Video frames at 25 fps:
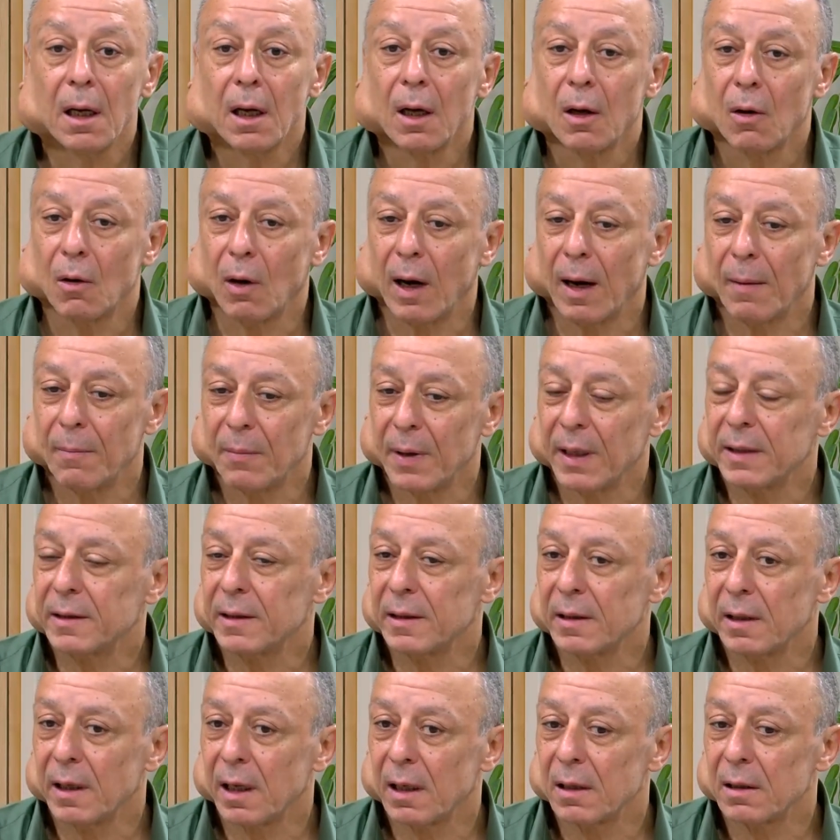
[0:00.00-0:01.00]
وحبيت
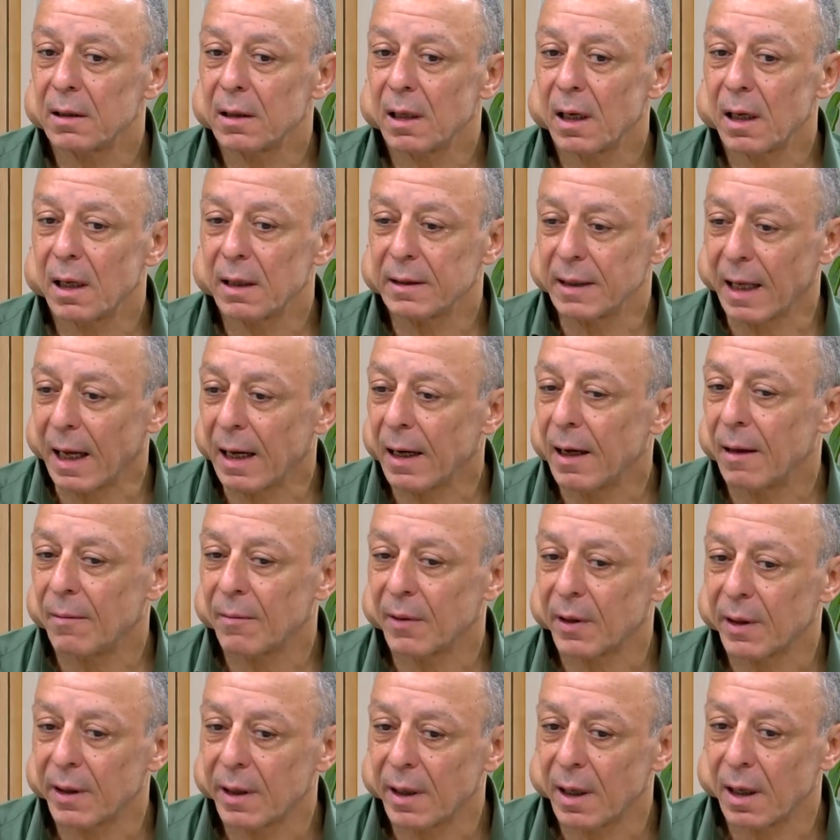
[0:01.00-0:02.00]
إني أتعلم
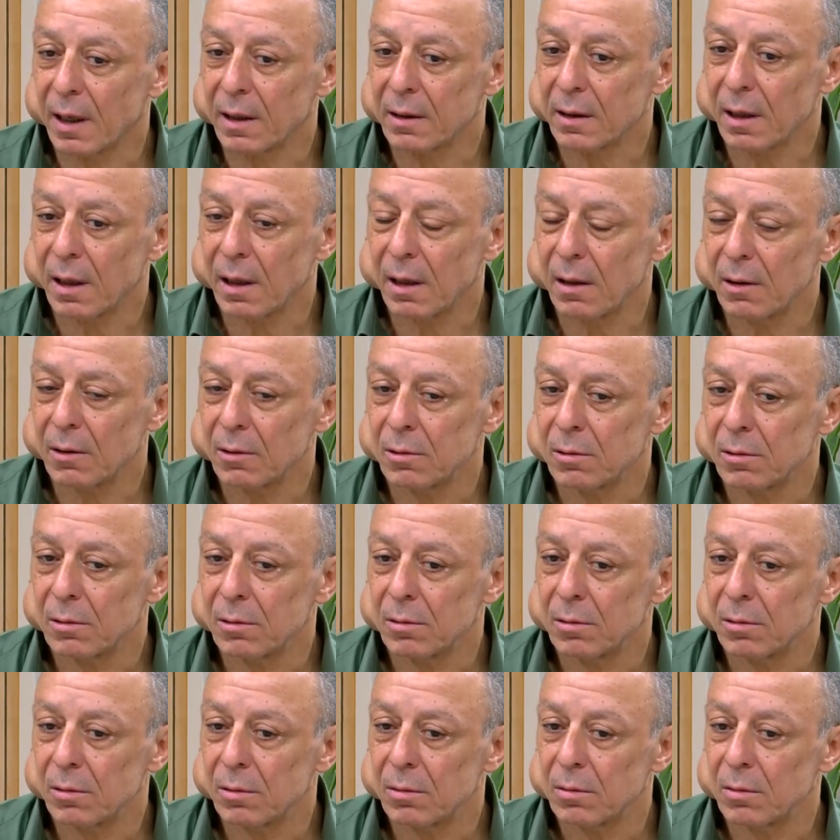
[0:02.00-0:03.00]
الرياضة
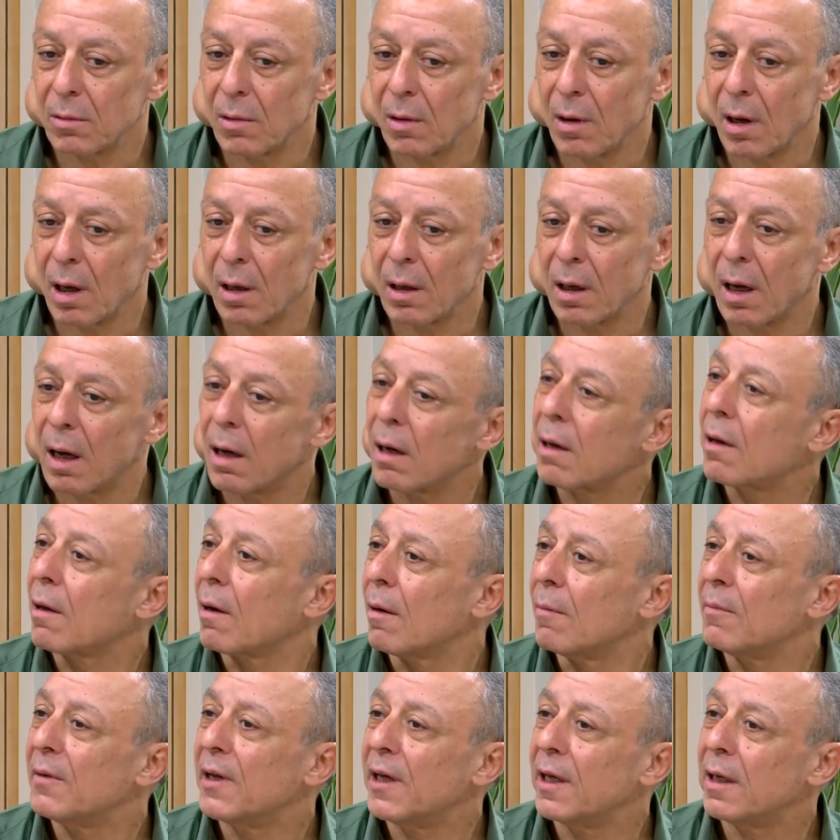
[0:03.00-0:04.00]
والله
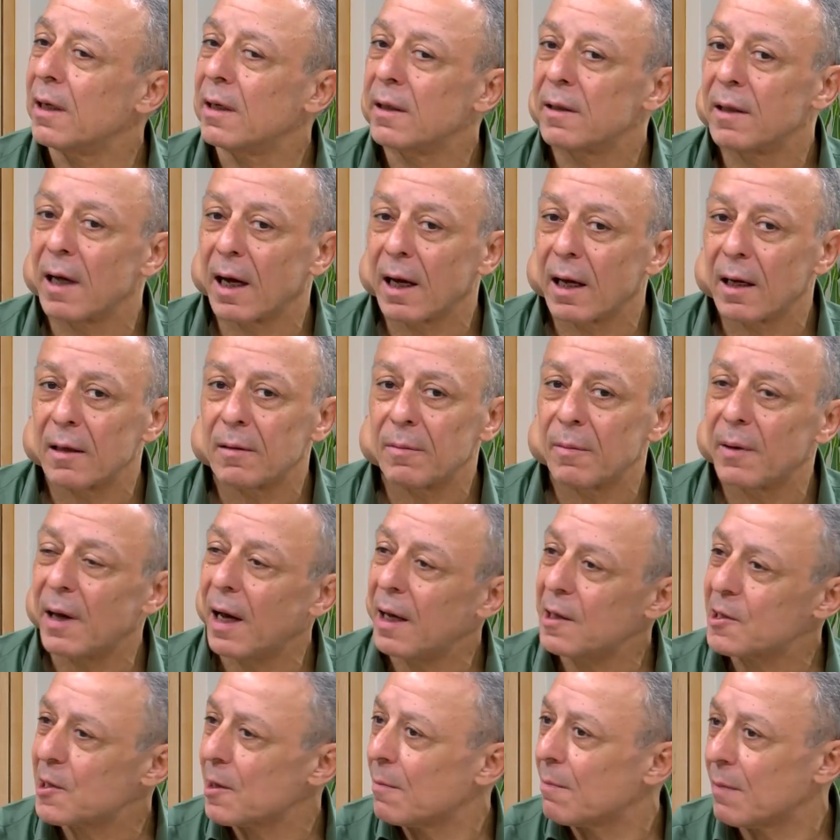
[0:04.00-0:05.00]
أكرمني إني دخلت
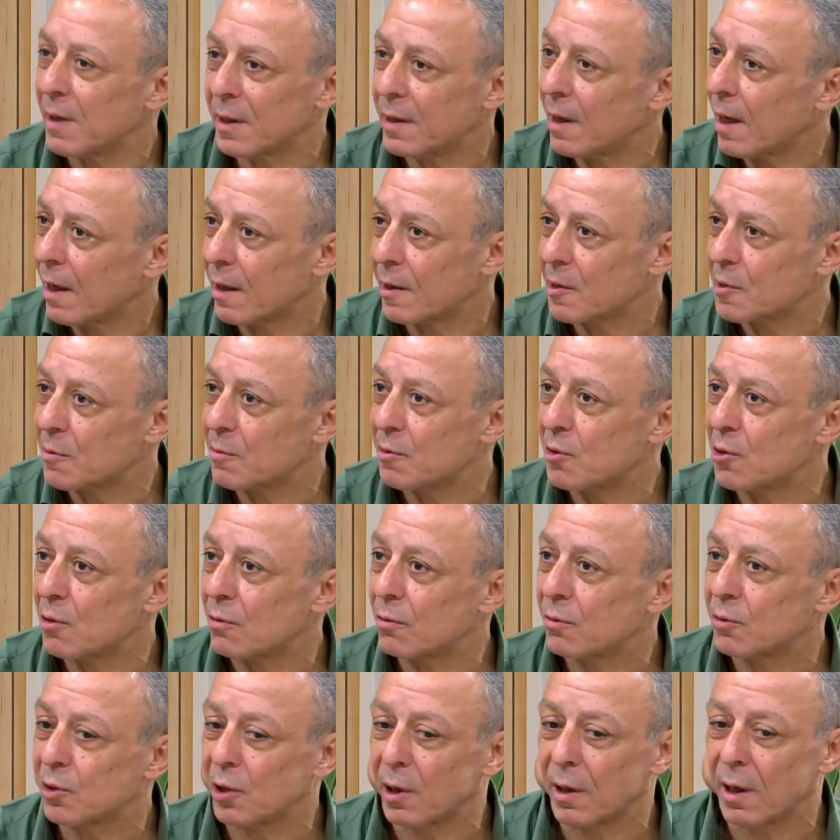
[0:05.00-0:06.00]
بأحسن مدارس
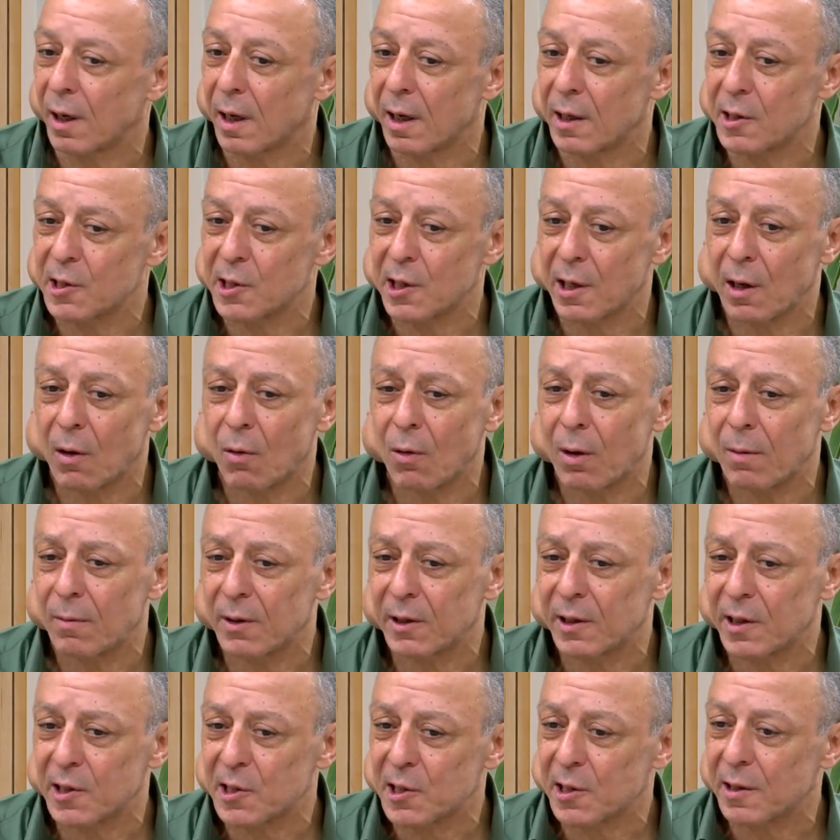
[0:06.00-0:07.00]
بجنوب شرق آسيا، أول
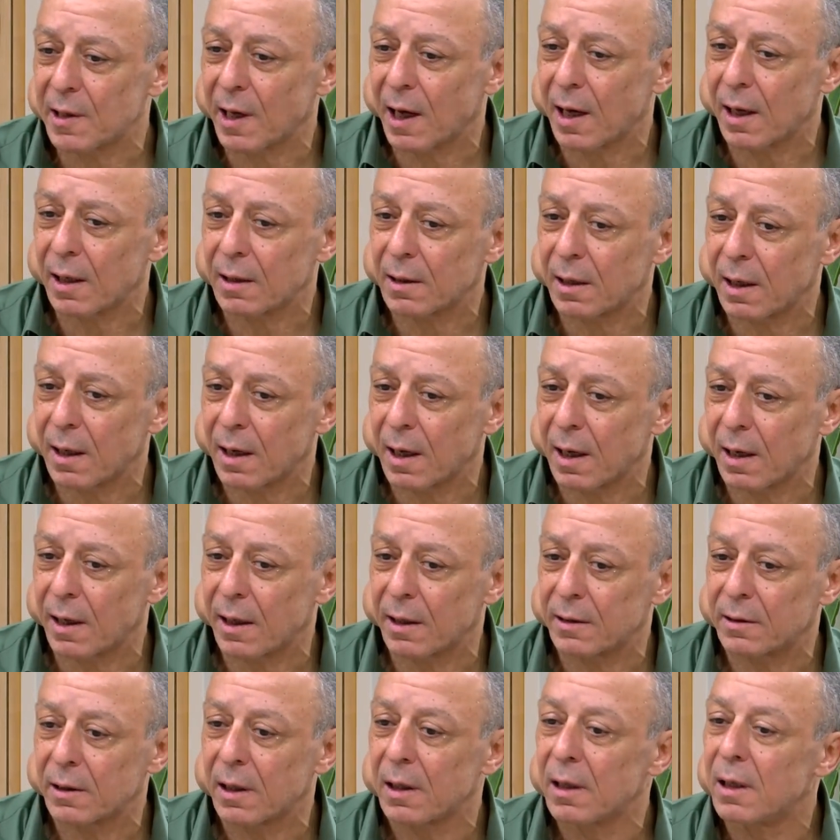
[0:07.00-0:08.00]
مدرسة دخلتها
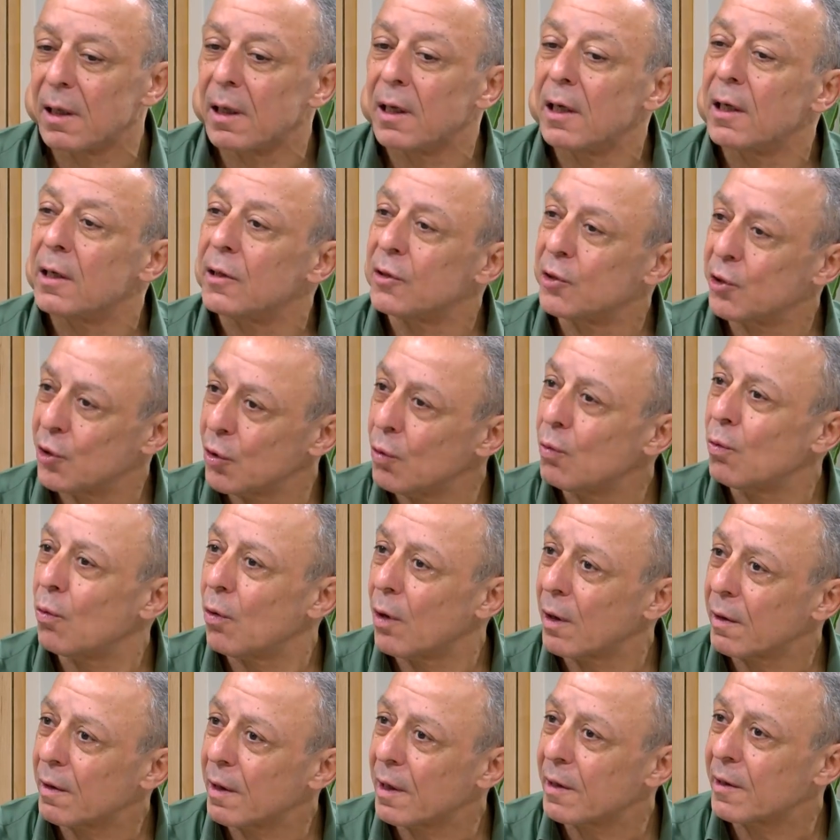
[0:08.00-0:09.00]
كانت تشينوا
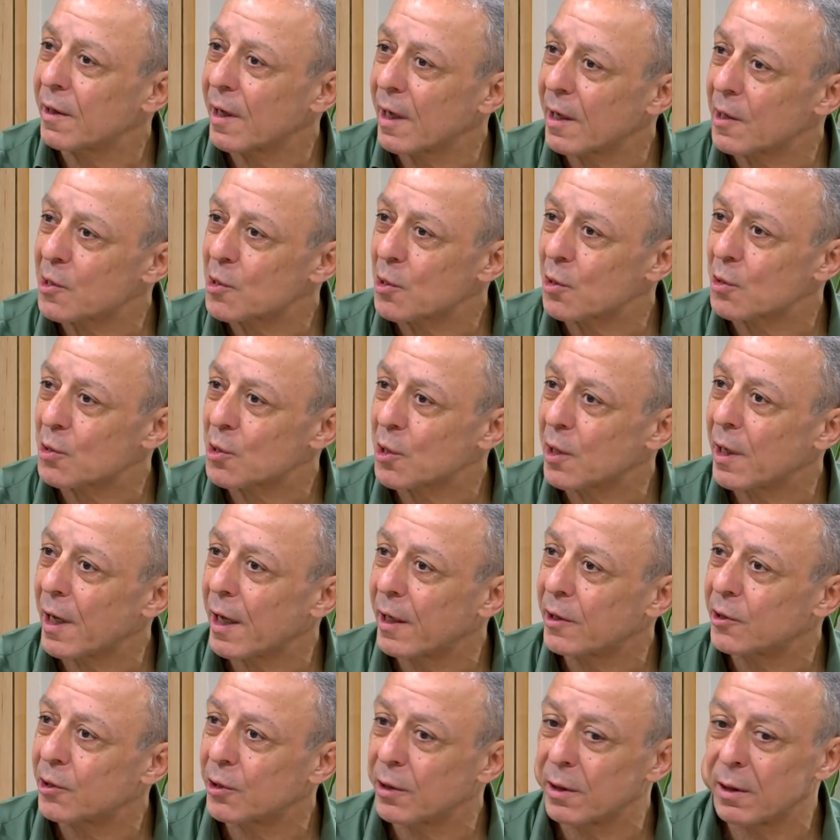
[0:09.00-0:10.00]
أثليتيك
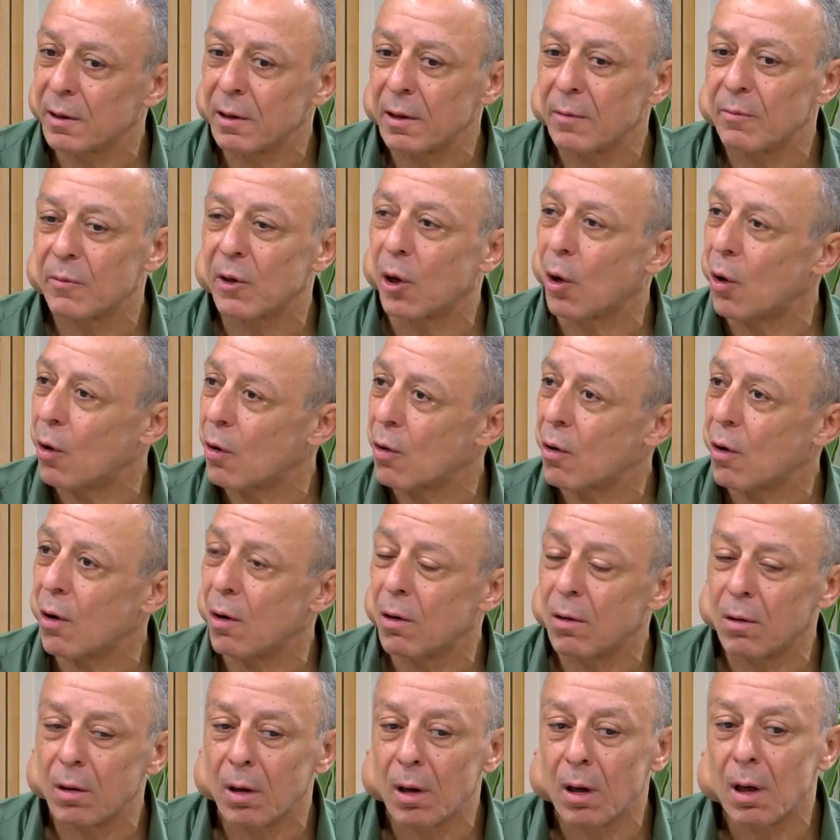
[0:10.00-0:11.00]
أسوسيشن بهونغ كونغ